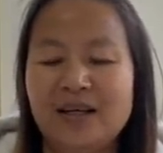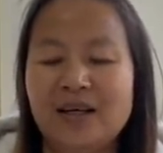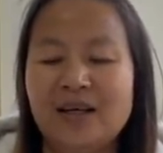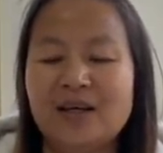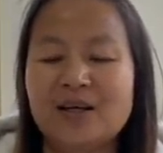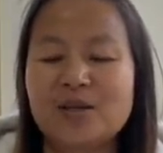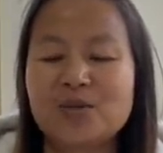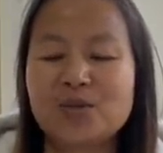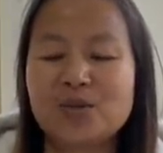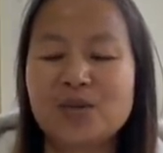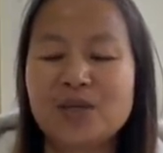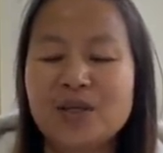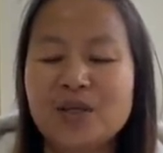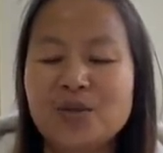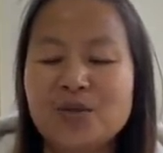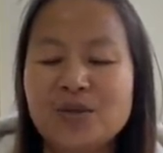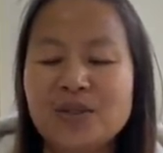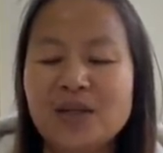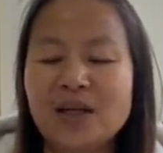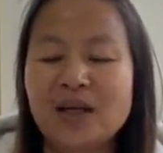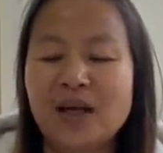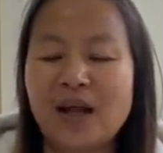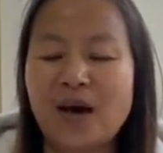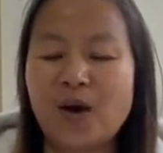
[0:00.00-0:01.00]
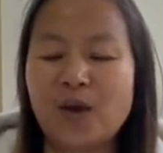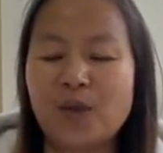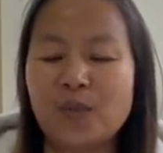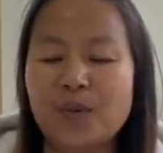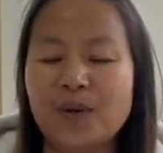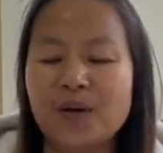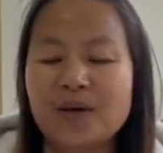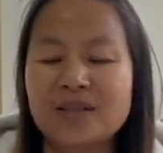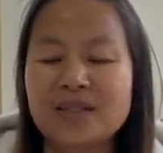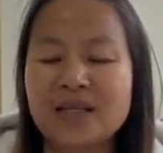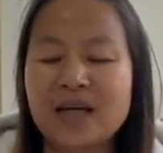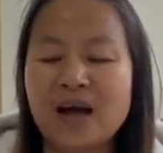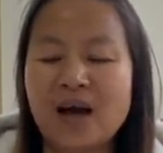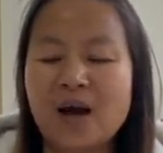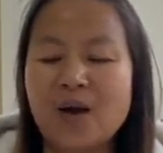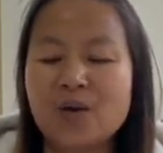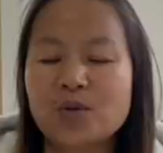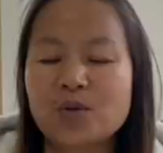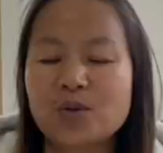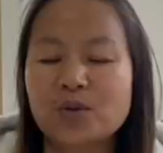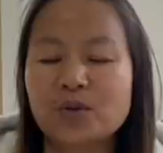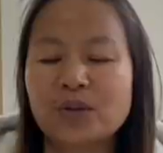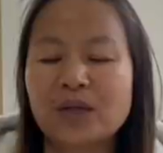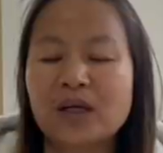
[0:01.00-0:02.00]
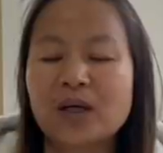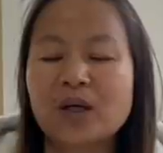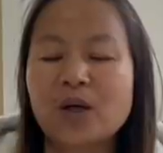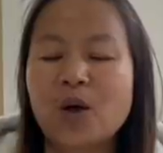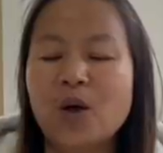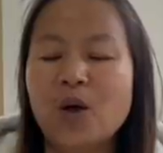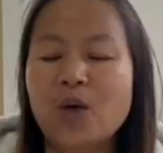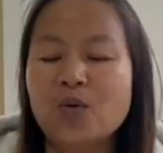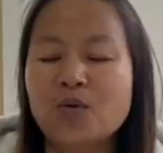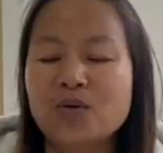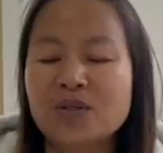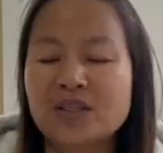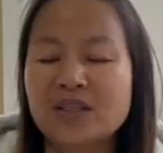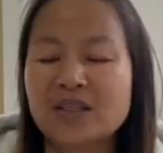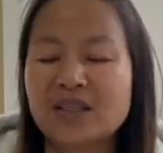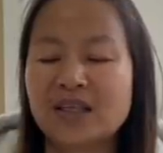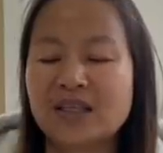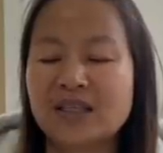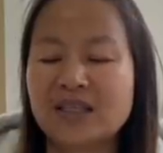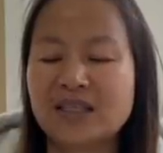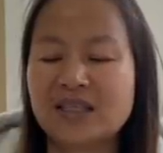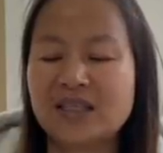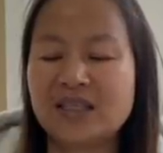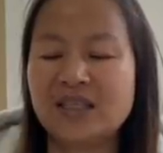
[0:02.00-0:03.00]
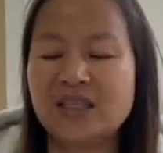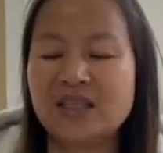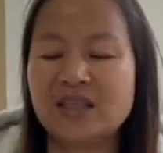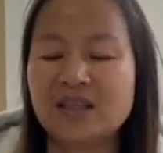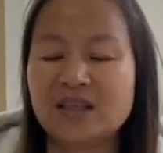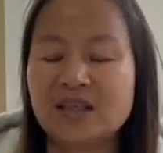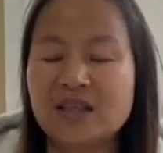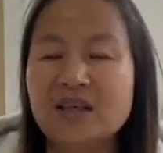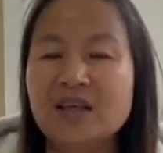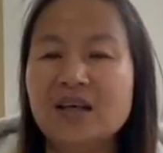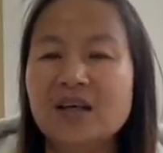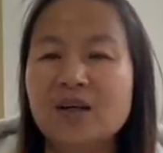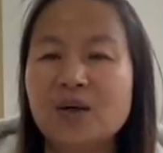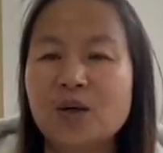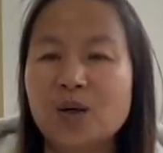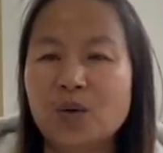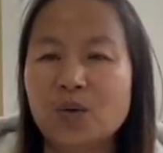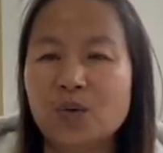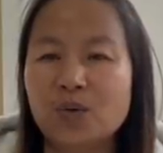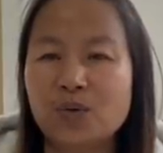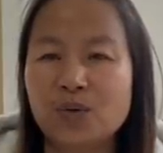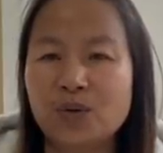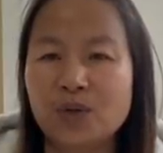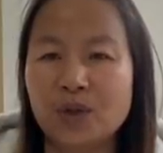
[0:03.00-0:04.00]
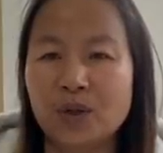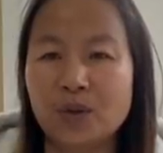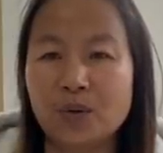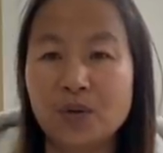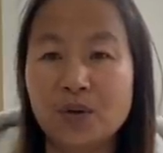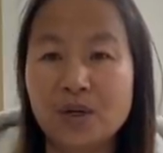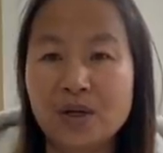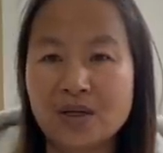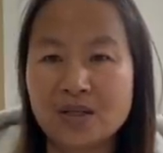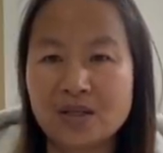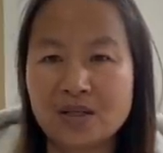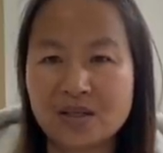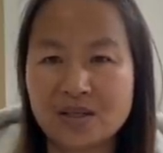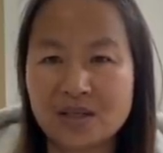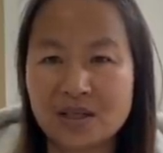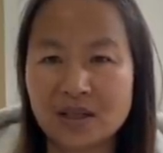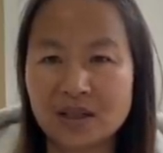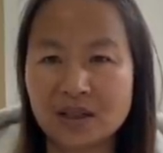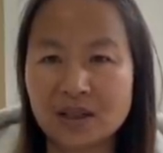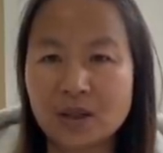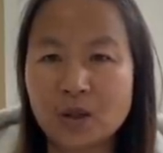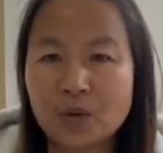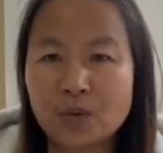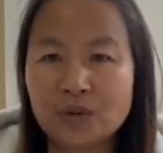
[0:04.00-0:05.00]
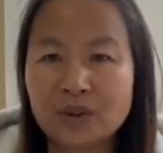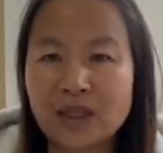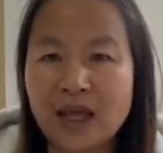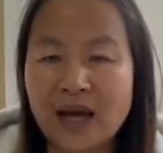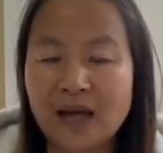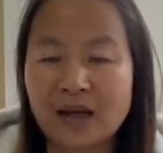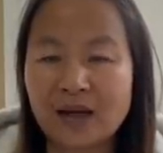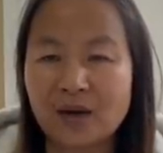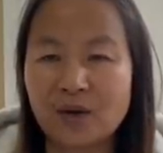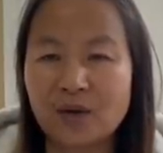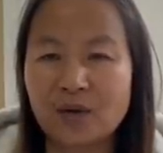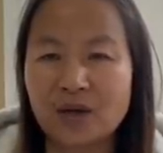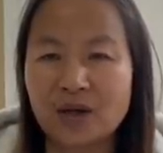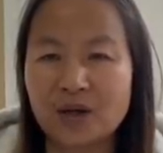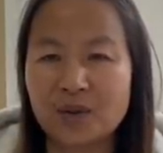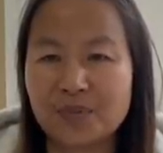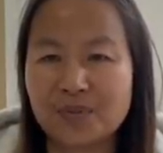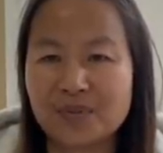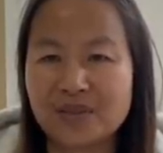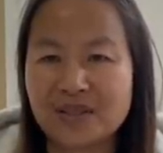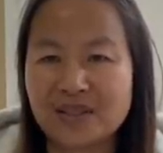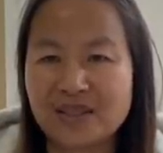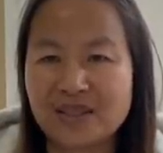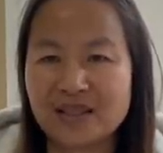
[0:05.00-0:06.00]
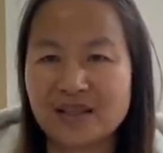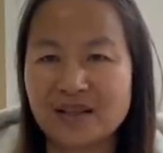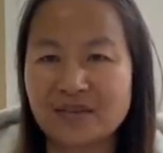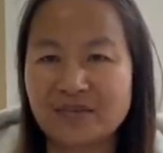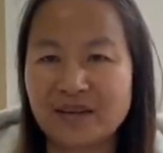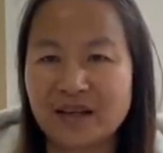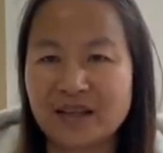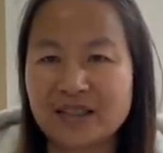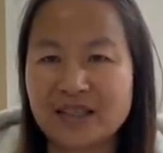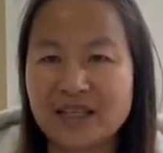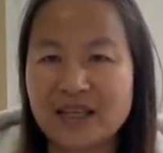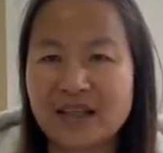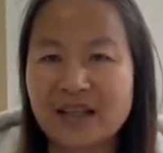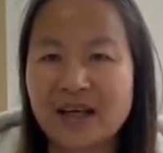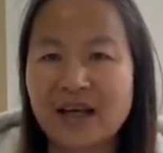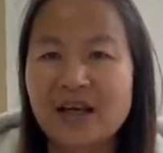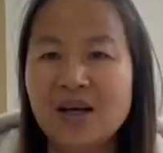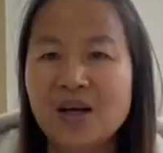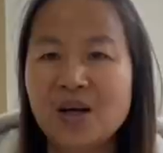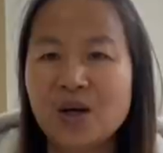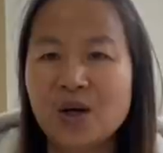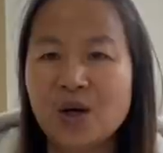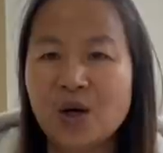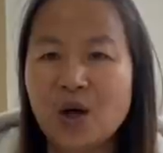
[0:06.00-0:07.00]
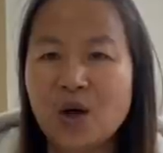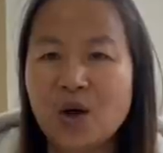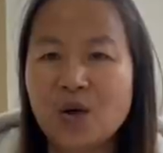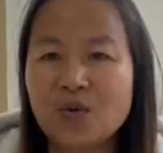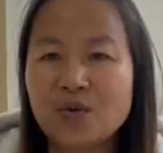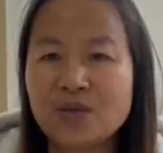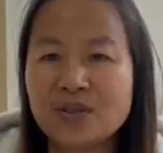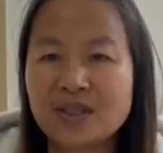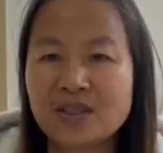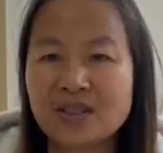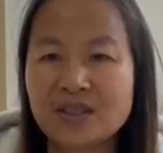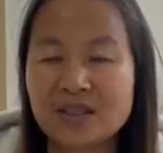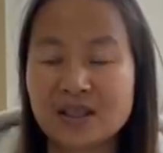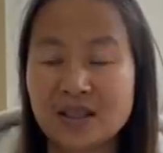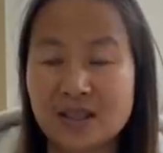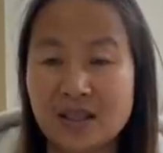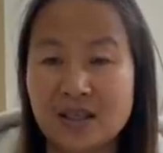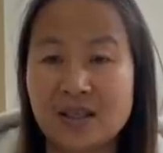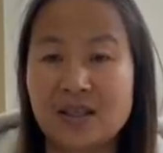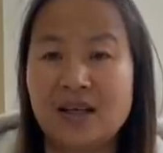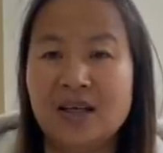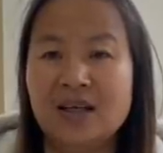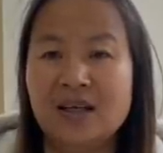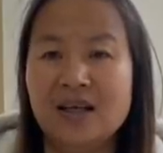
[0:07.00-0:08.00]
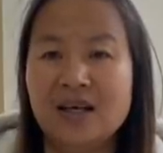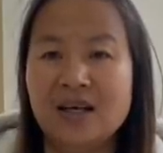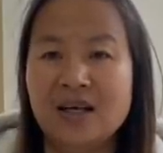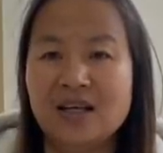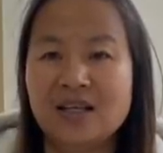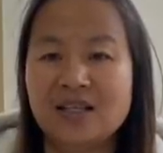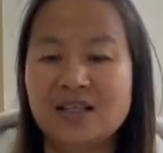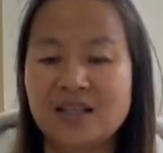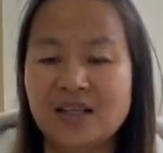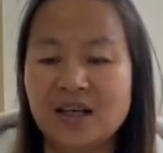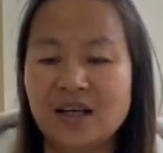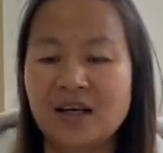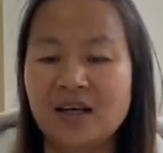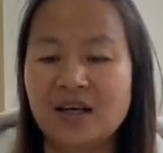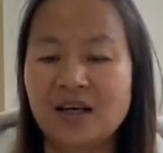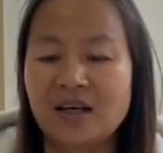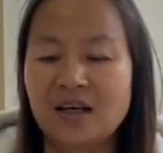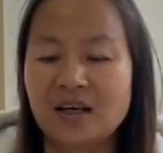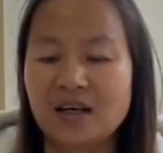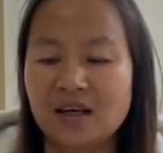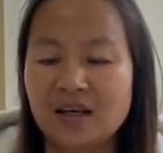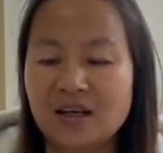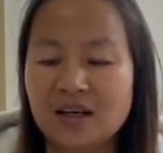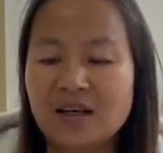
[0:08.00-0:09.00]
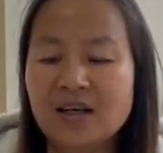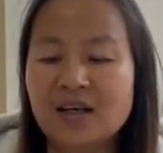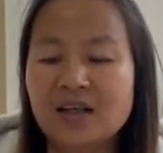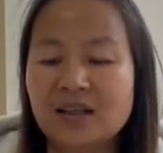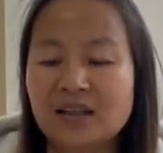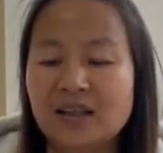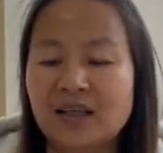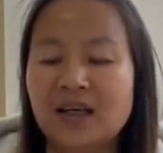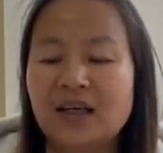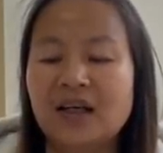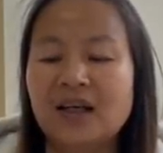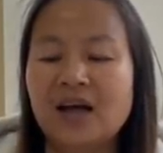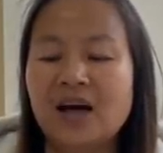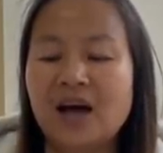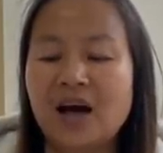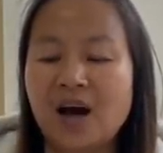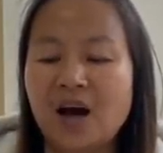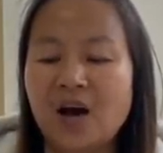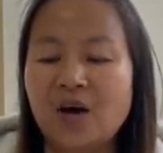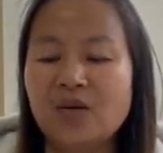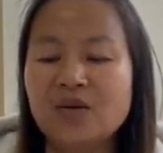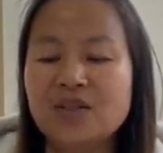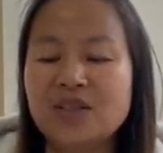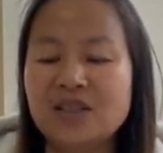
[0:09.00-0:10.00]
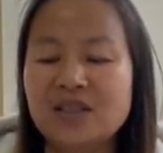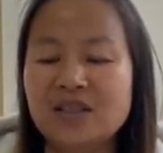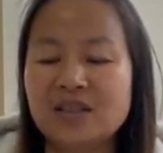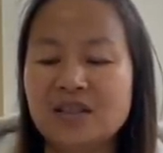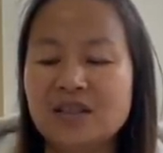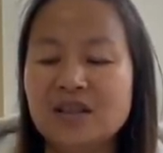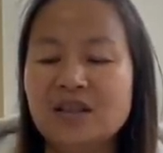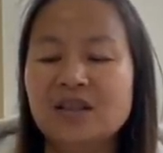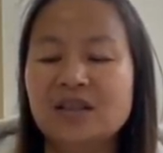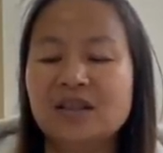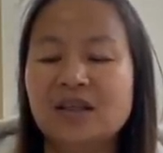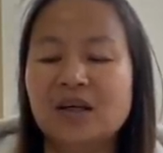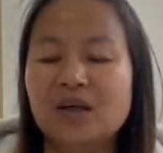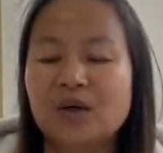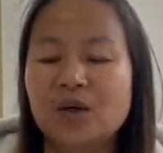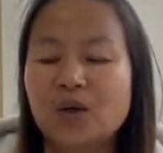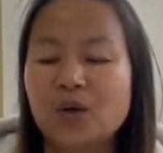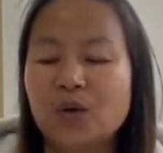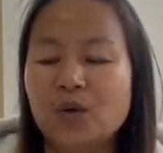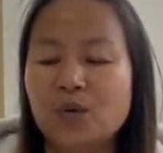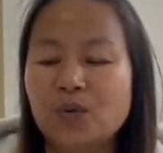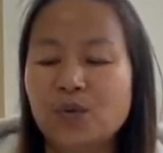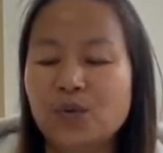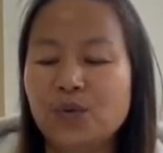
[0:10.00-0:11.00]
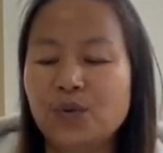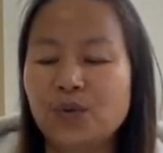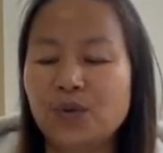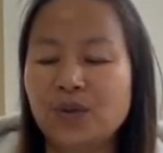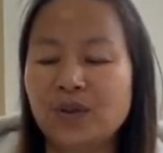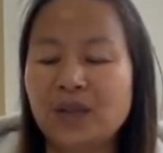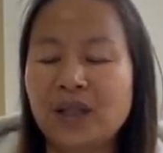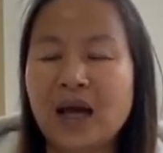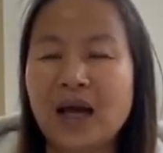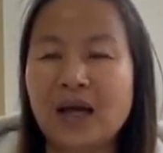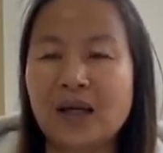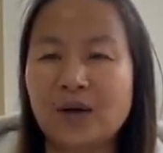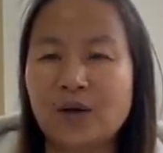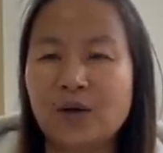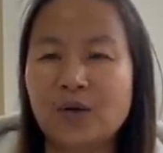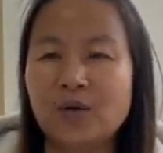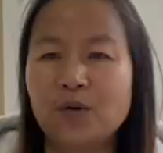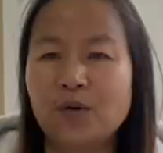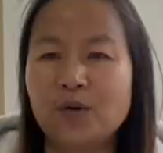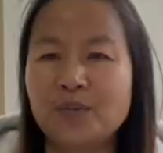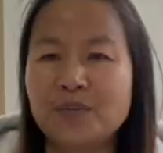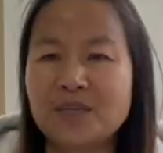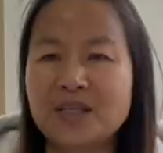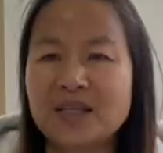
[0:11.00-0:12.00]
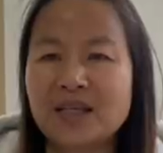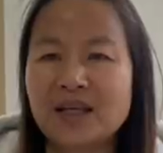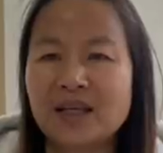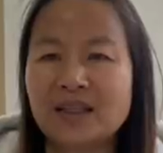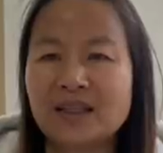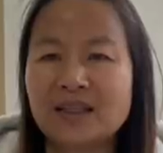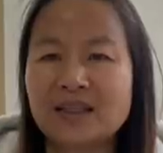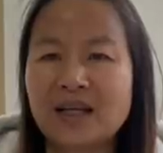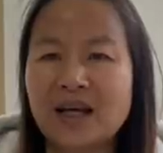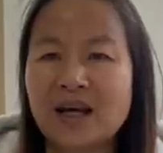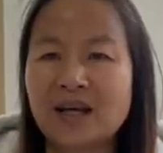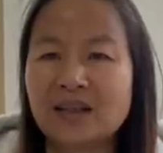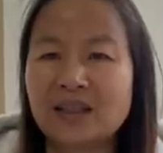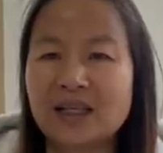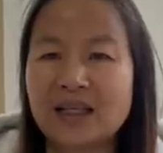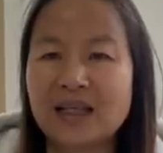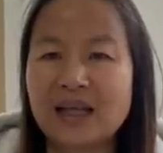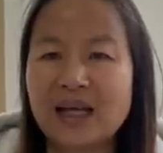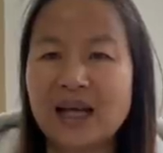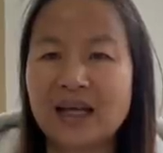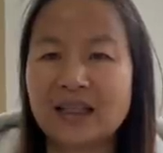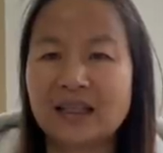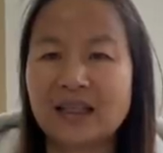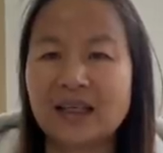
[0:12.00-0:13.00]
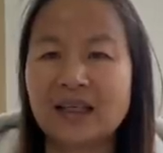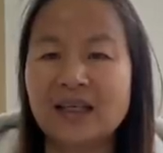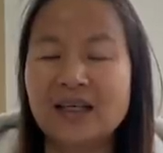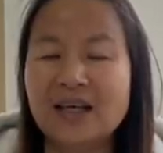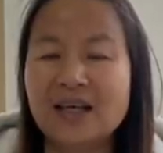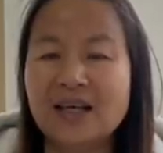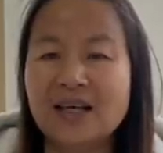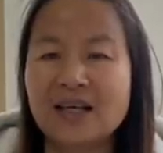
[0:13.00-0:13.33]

而孙立军的老婆在澳洲呢，控制着几个公寓楼，是整栋大楼，而不是几个房间呢，控制着个整个的好几个的公寓大楼。我们知道呢，在澳大利亚呢。